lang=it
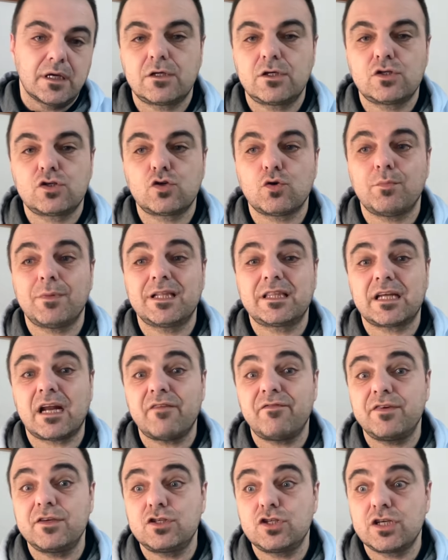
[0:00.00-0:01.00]
insomma
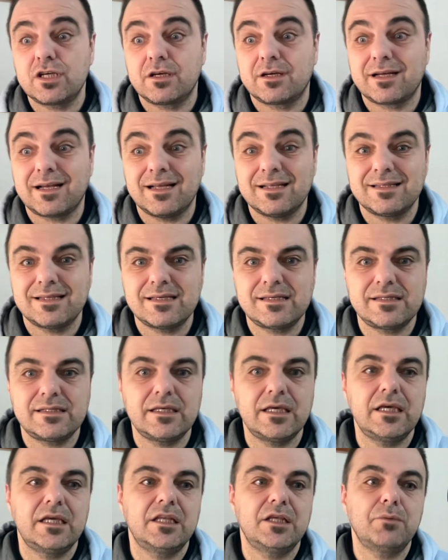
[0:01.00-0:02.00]
traffici
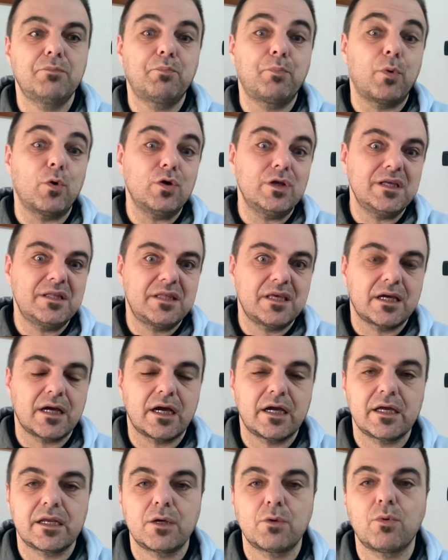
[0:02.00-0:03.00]
clandestini,
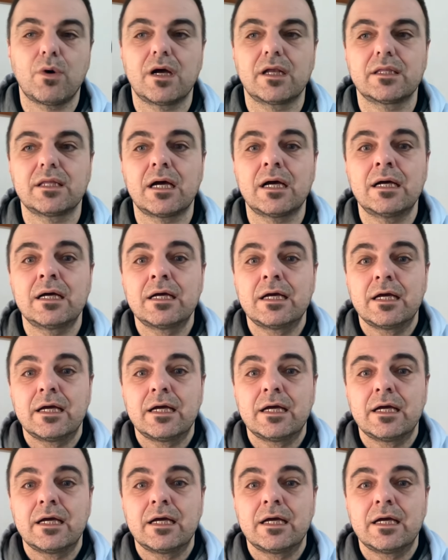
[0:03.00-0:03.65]
politica che riguarda